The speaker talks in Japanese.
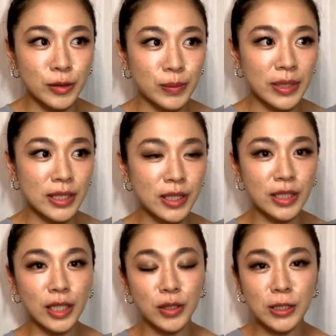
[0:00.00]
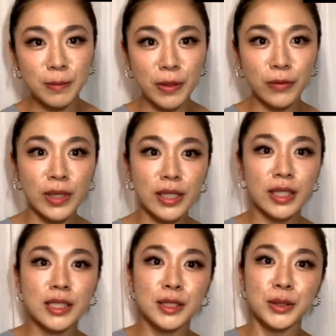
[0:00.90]

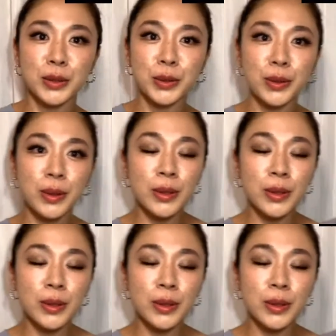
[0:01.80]
ミスグランドジャパンファイナリスト